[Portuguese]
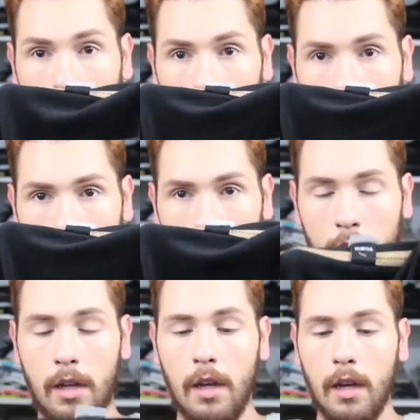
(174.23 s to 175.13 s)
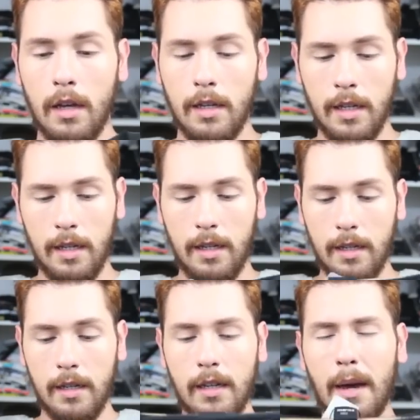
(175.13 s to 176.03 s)
Ó.
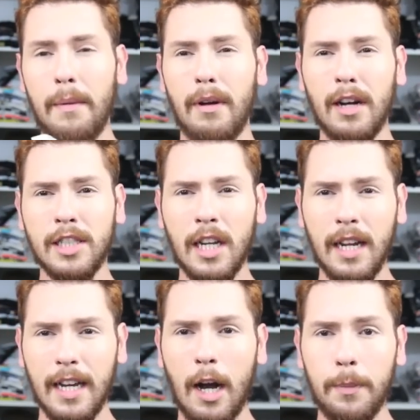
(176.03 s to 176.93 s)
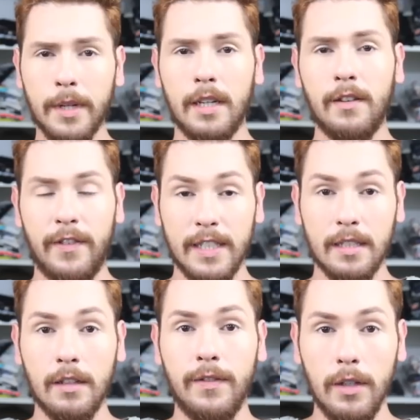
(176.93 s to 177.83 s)
E é, achei legal porque não faz
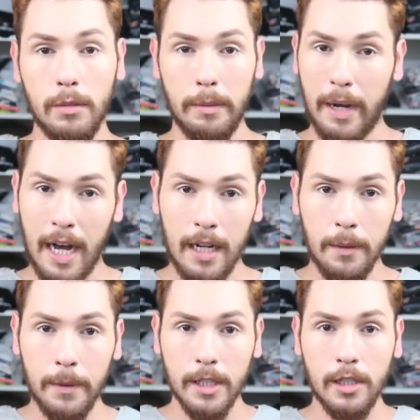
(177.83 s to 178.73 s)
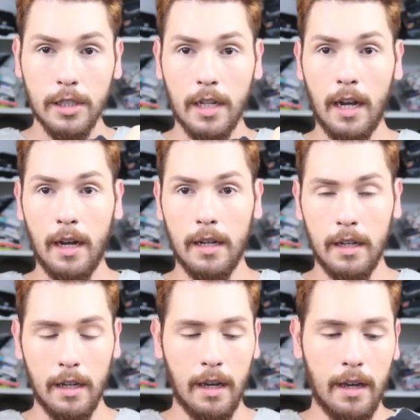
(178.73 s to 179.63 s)
tanto volume em mala, porque a gente tá
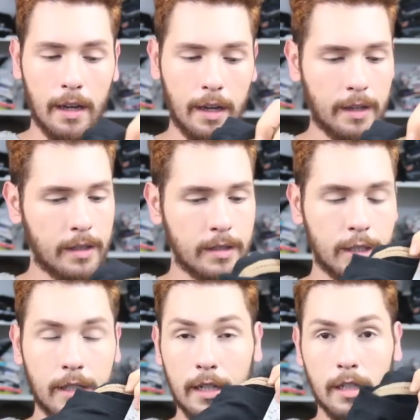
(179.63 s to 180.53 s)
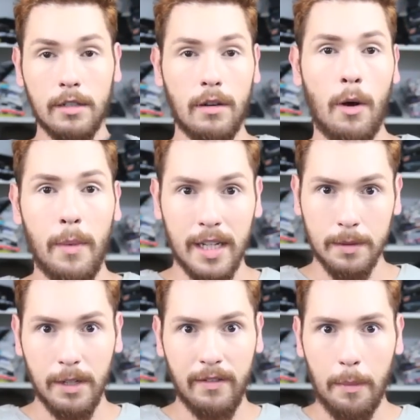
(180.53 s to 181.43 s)
é, tentando ao
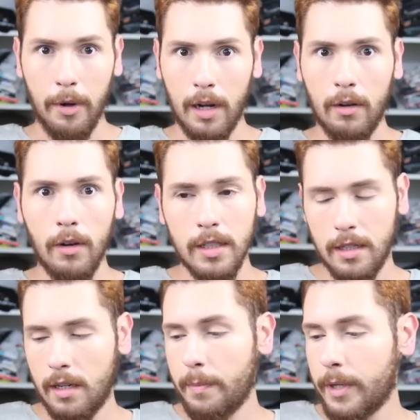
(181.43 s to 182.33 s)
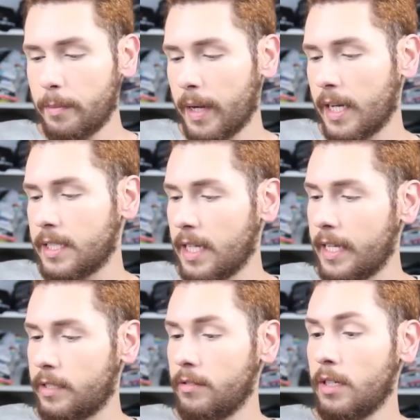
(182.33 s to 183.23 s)
máximo levar pouca coisa, né? Pra não pagar
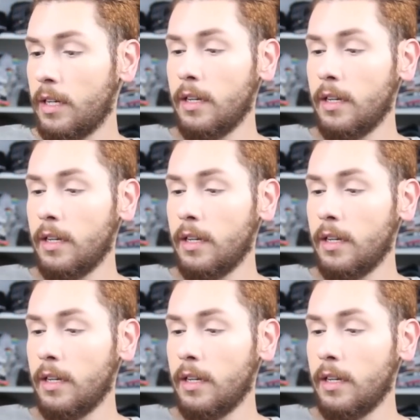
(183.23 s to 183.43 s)
excesso.